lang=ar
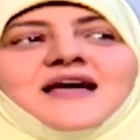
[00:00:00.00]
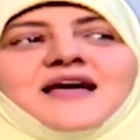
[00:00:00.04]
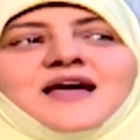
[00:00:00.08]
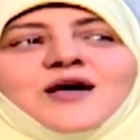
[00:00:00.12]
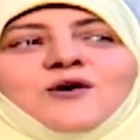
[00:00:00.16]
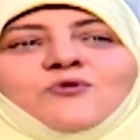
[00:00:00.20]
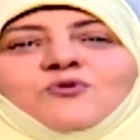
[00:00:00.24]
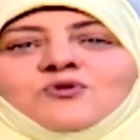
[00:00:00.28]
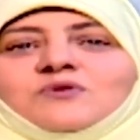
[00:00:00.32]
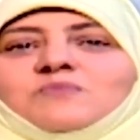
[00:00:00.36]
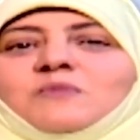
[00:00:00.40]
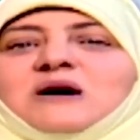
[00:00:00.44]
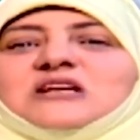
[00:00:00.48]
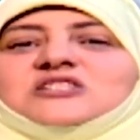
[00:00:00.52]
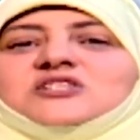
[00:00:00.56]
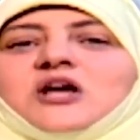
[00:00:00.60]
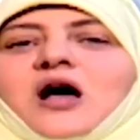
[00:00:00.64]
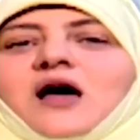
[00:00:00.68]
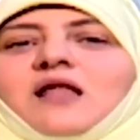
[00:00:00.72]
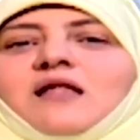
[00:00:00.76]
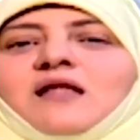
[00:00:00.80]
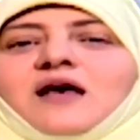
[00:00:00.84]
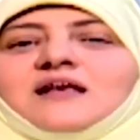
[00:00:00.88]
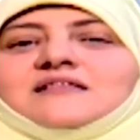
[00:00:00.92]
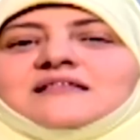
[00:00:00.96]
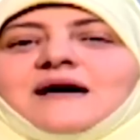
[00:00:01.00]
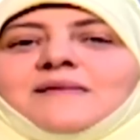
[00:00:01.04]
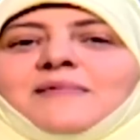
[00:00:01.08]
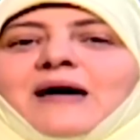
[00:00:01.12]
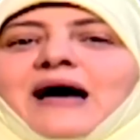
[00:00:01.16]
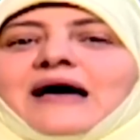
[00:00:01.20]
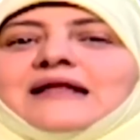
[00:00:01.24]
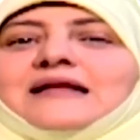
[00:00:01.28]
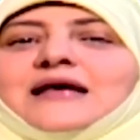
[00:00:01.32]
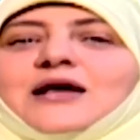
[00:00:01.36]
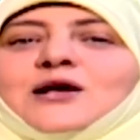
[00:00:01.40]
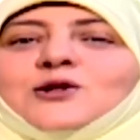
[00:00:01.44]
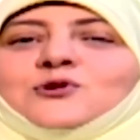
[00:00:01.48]
آه، وما شاء الله
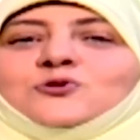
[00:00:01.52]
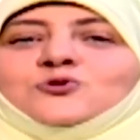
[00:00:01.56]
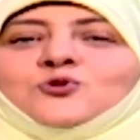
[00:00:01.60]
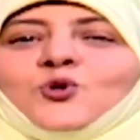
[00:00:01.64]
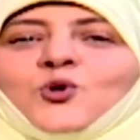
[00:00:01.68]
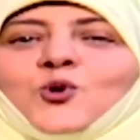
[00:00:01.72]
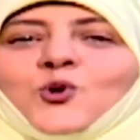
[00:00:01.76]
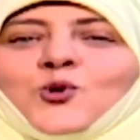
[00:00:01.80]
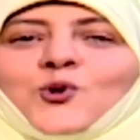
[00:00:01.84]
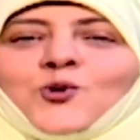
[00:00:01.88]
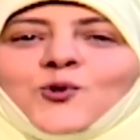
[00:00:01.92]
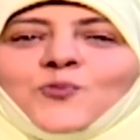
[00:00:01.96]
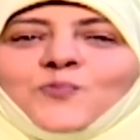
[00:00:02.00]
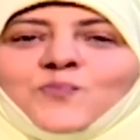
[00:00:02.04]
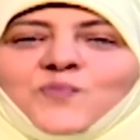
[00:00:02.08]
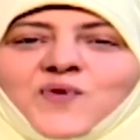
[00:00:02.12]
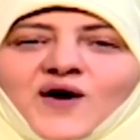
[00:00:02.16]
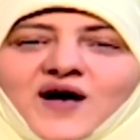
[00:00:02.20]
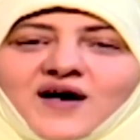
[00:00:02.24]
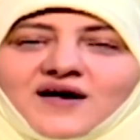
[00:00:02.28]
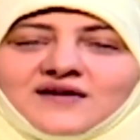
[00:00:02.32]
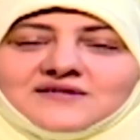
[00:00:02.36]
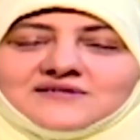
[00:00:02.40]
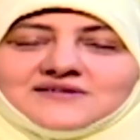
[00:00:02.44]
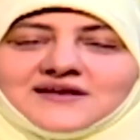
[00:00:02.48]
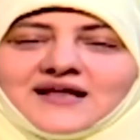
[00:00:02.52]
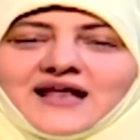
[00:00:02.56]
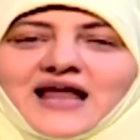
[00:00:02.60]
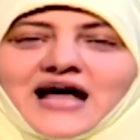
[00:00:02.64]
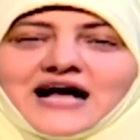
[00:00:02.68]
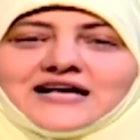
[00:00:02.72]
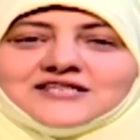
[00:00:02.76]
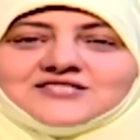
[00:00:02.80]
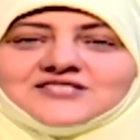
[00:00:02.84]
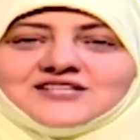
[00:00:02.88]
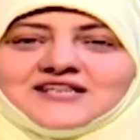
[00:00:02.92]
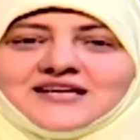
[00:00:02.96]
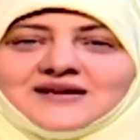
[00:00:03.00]
طبعا انتوا الجروبات
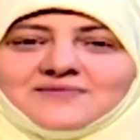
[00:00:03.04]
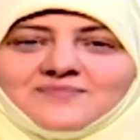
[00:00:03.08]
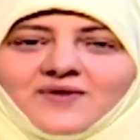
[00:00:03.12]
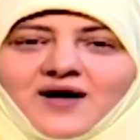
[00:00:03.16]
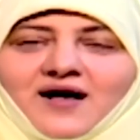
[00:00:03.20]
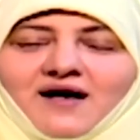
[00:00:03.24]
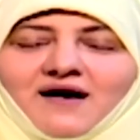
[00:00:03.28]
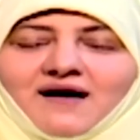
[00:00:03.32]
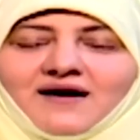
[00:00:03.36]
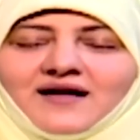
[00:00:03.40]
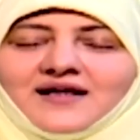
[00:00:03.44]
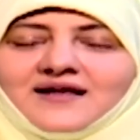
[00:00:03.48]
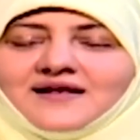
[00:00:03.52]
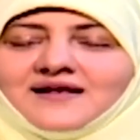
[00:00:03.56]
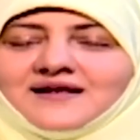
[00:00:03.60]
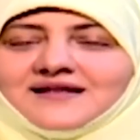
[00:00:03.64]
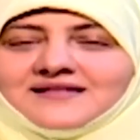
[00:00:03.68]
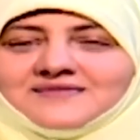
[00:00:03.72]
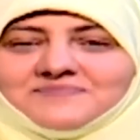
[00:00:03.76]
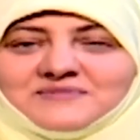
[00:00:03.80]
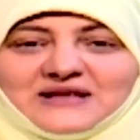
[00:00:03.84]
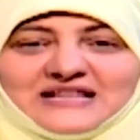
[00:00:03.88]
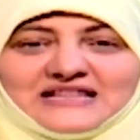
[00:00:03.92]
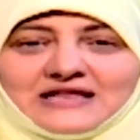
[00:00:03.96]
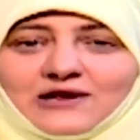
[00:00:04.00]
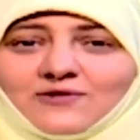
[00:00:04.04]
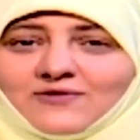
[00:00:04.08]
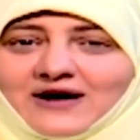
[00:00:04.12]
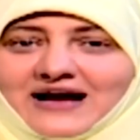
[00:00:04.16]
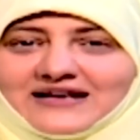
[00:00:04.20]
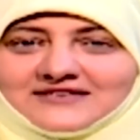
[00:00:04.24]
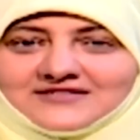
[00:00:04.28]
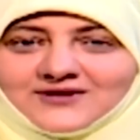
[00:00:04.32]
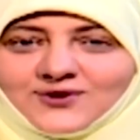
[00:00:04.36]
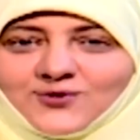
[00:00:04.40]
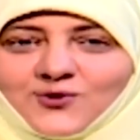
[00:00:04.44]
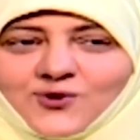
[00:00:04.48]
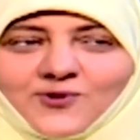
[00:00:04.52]
العظيمه اللي من
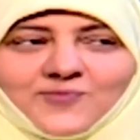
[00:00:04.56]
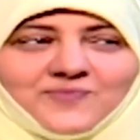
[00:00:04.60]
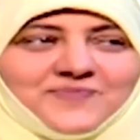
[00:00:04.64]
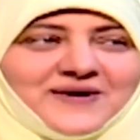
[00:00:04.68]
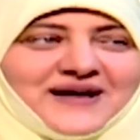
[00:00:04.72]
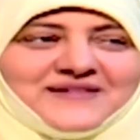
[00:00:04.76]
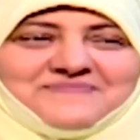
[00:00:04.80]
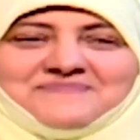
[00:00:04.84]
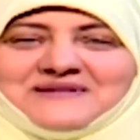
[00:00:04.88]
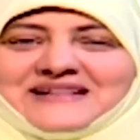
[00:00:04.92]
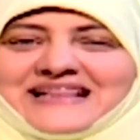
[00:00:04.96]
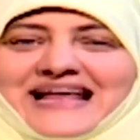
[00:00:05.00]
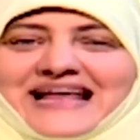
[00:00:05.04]
دلوقتي الجروبات